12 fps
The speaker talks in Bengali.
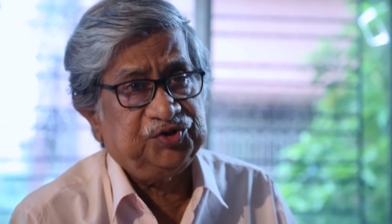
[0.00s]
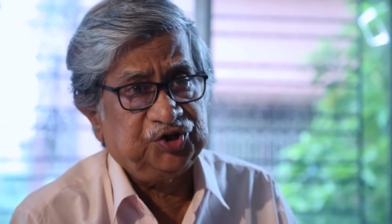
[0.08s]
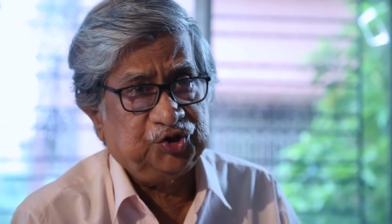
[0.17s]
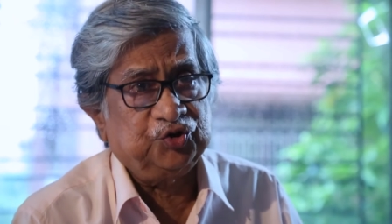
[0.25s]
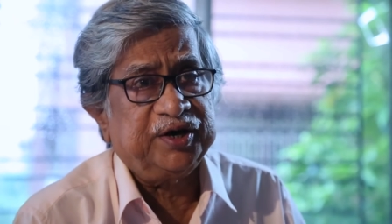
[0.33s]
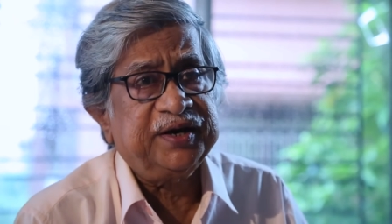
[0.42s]

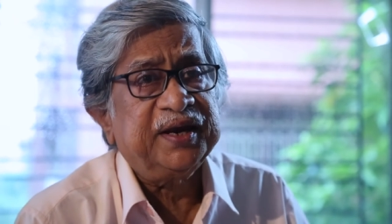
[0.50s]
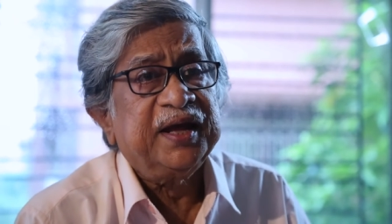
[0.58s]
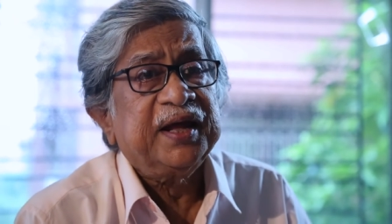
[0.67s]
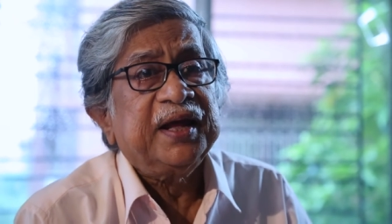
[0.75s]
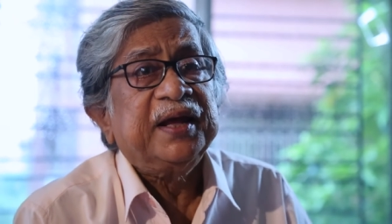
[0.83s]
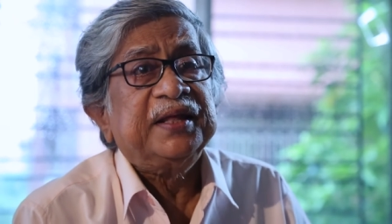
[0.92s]
চিতরের
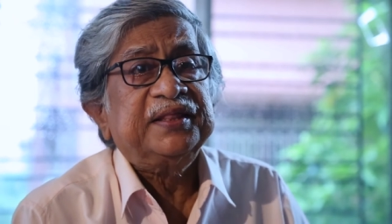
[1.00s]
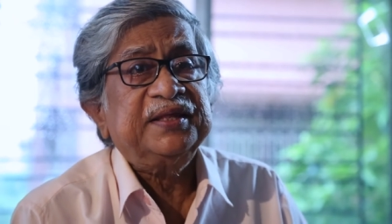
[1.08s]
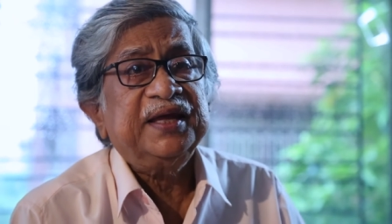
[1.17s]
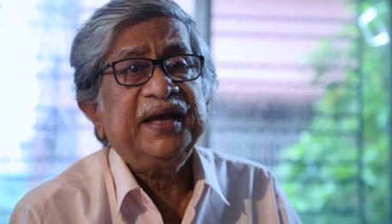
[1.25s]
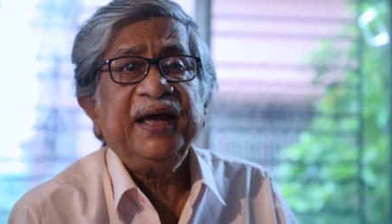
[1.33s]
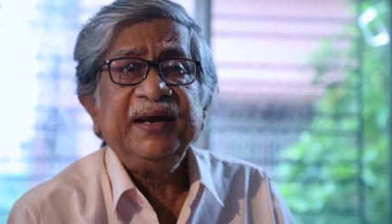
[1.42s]

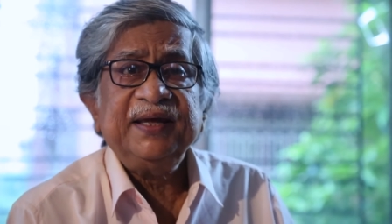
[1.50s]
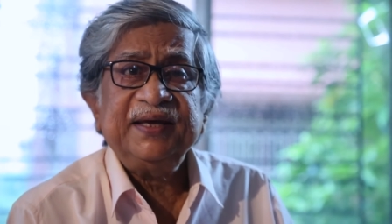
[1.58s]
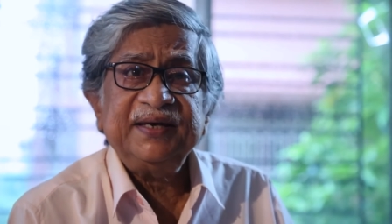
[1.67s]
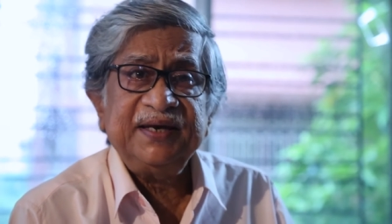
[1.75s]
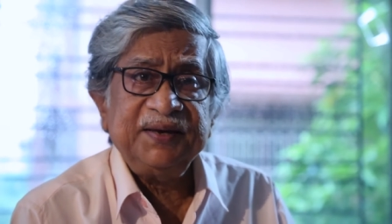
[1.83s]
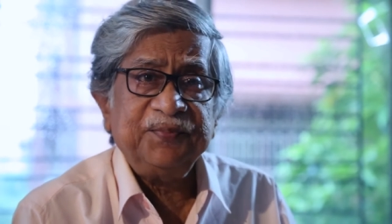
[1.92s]
এখানে
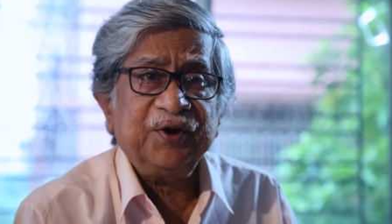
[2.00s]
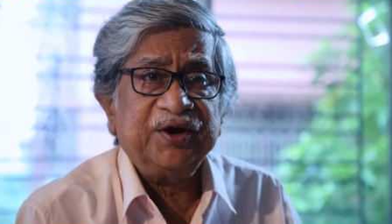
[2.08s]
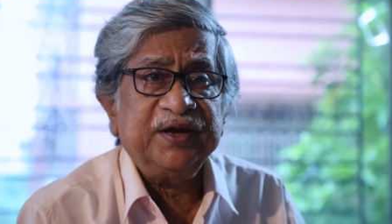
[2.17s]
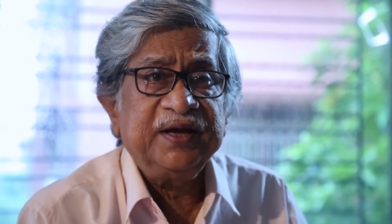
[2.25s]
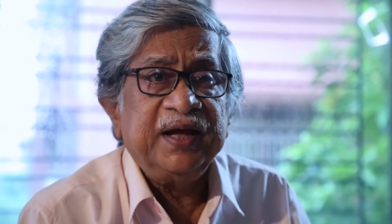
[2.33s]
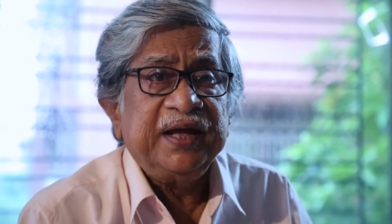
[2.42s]
এলে
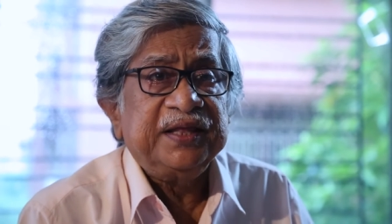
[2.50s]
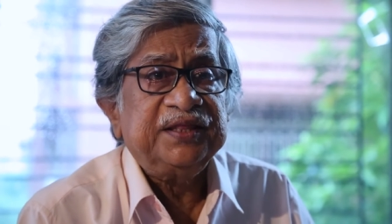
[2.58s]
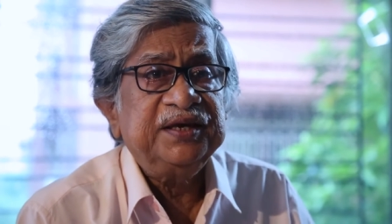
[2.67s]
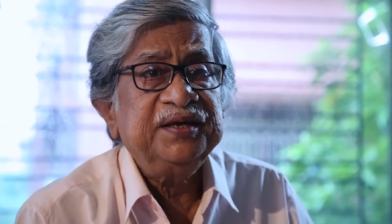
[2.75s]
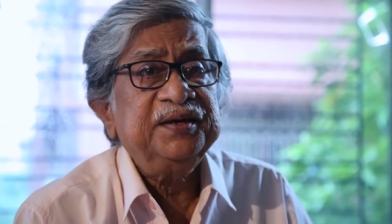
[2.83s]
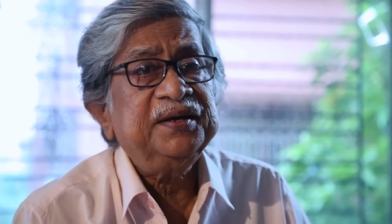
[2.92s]
পরে
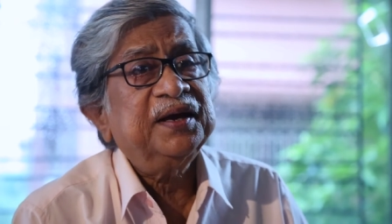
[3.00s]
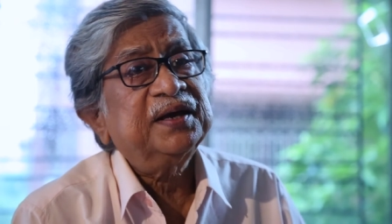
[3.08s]
তিনি